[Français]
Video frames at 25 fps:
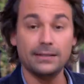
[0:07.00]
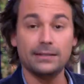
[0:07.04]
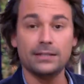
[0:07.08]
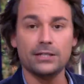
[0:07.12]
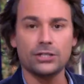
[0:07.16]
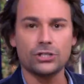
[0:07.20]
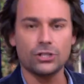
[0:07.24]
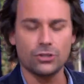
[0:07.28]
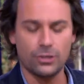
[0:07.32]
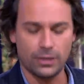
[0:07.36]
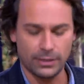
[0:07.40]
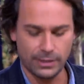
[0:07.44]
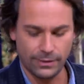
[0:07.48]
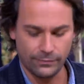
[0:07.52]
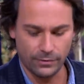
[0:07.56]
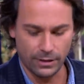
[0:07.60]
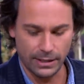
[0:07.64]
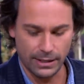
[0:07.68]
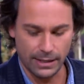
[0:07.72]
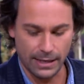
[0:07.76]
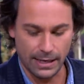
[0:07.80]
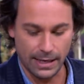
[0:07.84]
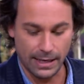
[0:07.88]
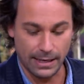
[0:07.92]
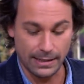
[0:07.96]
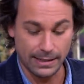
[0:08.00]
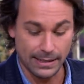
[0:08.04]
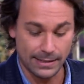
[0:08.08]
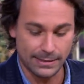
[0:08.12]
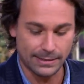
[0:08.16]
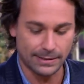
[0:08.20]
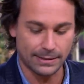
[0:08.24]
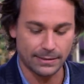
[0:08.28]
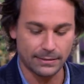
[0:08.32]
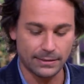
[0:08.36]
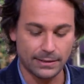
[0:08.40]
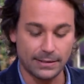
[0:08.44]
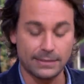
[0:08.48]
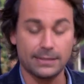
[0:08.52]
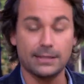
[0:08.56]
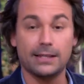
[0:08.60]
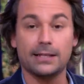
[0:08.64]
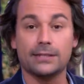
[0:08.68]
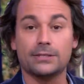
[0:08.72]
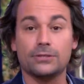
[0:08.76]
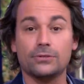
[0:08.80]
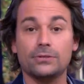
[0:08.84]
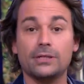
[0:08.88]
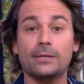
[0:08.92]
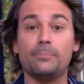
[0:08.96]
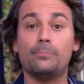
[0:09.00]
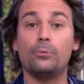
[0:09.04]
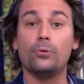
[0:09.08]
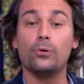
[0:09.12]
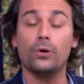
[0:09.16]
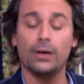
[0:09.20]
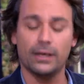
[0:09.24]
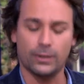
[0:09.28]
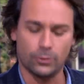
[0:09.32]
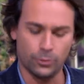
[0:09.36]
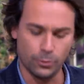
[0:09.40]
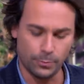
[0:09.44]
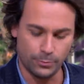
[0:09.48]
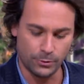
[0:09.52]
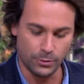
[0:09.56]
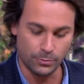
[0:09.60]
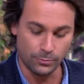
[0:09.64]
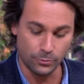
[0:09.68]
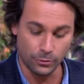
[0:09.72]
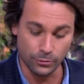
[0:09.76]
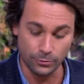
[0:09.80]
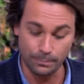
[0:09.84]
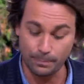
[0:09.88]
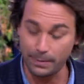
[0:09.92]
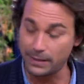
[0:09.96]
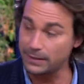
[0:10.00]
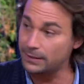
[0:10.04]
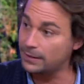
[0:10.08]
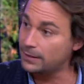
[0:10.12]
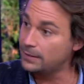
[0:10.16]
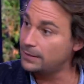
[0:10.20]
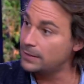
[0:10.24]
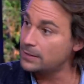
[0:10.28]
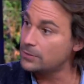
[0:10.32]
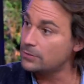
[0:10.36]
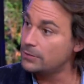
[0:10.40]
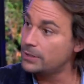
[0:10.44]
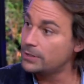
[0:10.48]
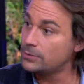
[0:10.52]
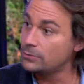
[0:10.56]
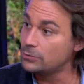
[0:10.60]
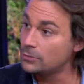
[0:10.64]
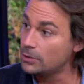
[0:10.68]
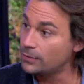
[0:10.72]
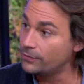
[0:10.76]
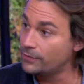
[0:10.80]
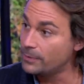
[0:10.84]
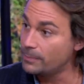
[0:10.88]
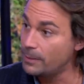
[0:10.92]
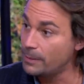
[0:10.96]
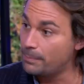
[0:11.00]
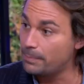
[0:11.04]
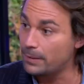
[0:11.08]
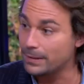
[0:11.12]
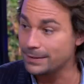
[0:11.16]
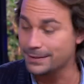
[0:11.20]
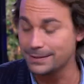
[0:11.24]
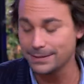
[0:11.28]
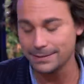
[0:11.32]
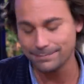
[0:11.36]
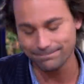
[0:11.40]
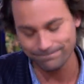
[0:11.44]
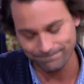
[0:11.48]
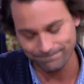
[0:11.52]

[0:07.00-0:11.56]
Deschamps a dévoilé la liste des sélectionnés pour la Coupe du Monde. Patrick, désolé, tu n'en fais pas partie.